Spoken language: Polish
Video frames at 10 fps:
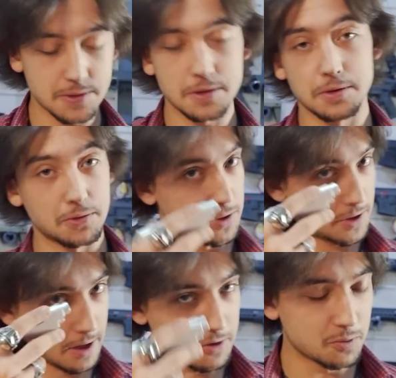skoro już
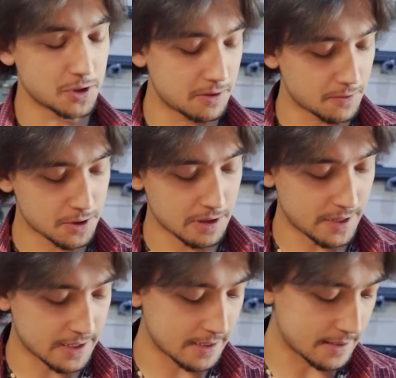taką możliwość nam
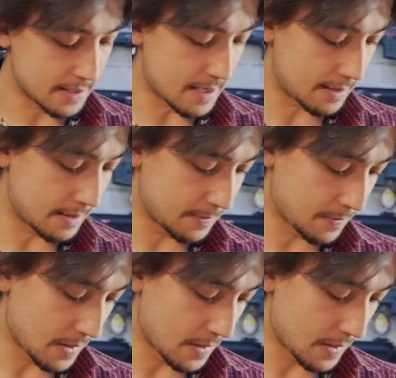SRC daje.